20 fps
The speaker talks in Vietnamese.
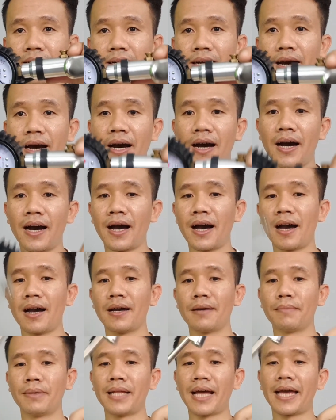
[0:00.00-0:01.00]

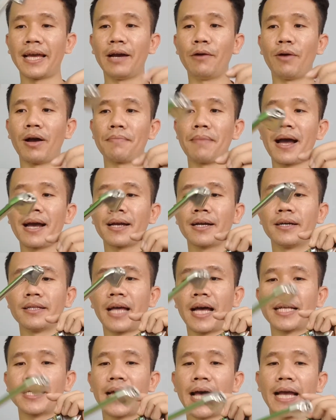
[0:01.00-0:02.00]
đó mình thấy ở ngoài bắc người
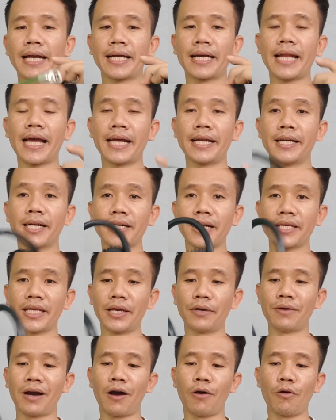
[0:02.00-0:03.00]
ta xài cái này rất là
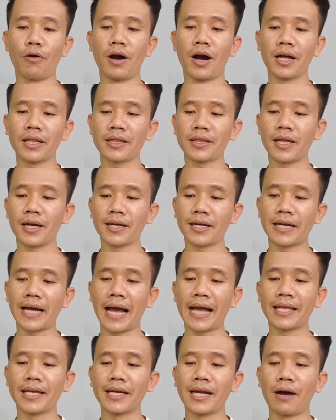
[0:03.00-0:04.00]
nhiều hầu hết tất
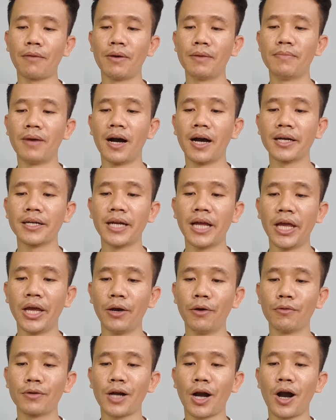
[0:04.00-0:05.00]
cả những cái đầu bơm hơi
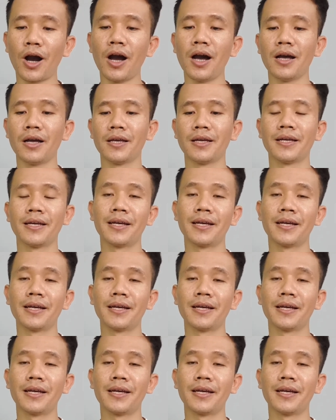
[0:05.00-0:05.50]
đều có